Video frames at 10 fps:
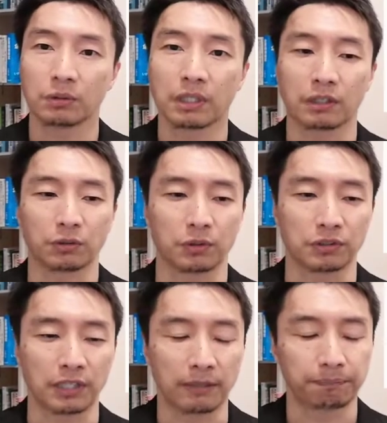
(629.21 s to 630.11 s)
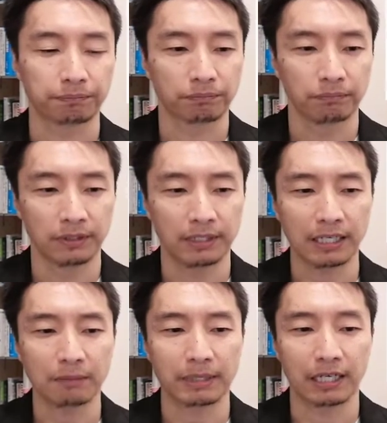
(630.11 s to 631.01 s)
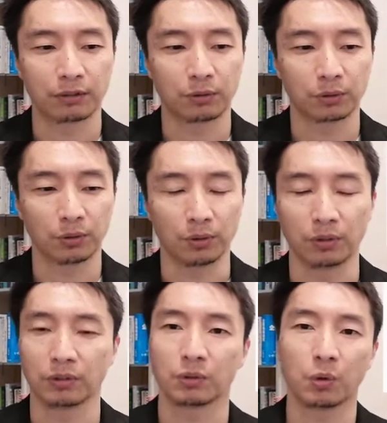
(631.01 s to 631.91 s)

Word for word: これ何かというとですね、やればやるほど